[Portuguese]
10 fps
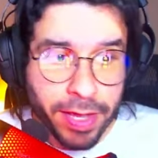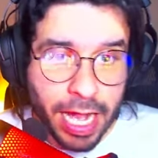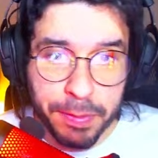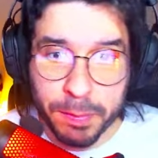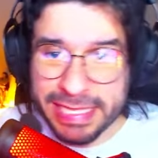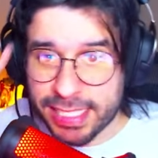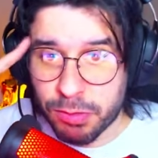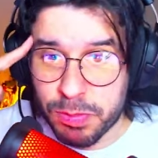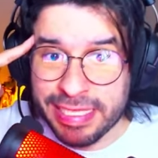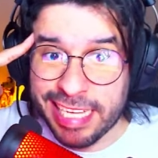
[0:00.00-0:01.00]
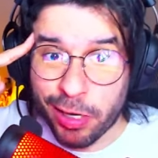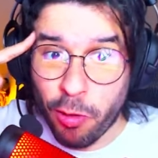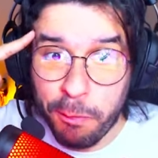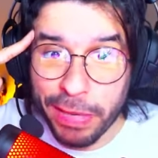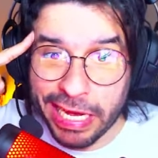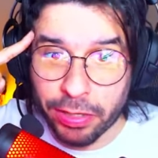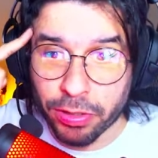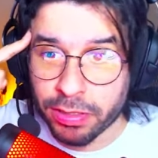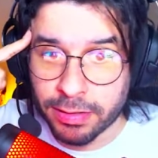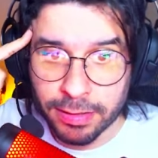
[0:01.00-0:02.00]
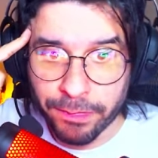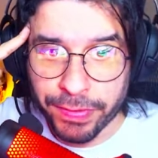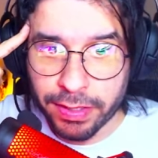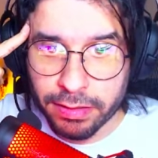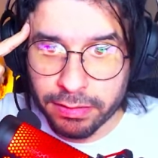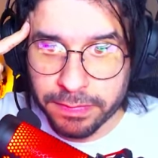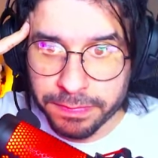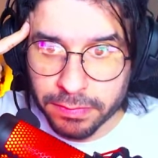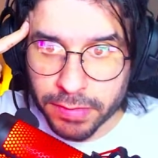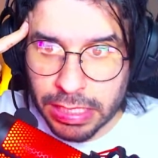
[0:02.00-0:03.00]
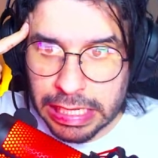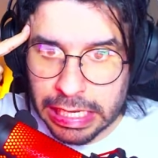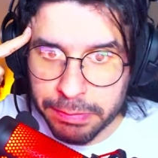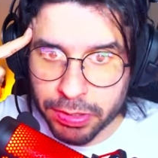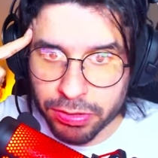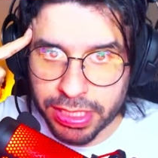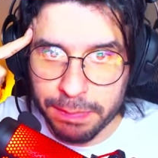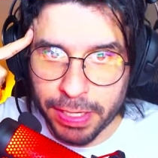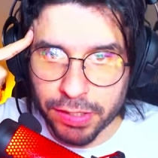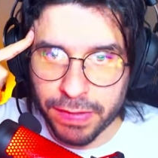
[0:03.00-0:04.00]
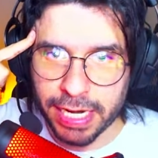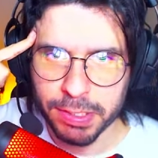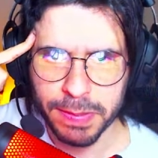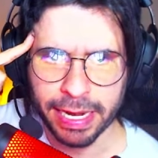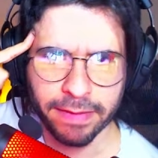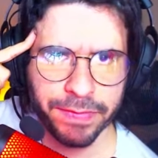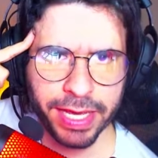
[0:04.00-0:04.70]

Rápido, precisamos pensar num plano. Ai, meu Deus, que planos para... Espera,